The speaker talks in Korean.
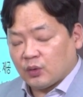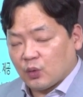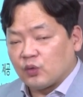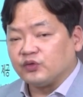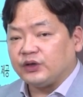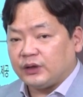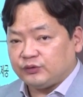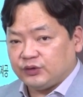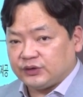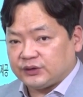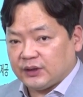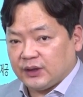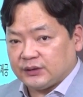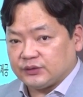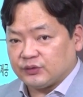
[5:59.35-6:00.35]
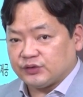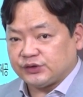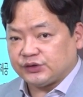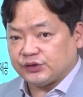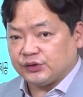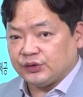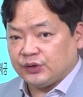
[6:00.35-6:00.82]
공사할 수 있다는
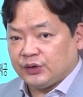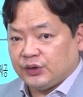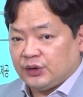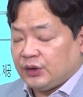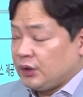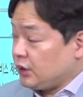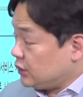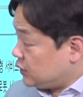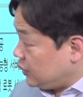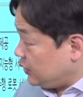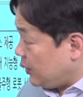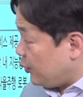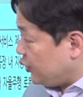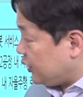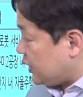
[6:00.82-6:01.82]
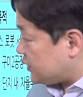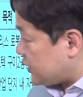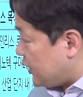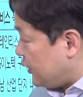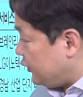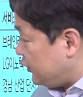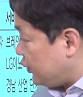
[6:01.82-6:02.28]
것이죠. 그러다 보니까
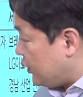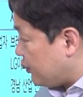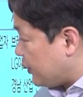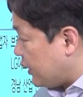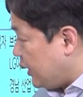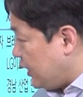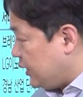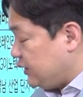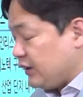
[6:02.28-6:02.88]
자연스럽게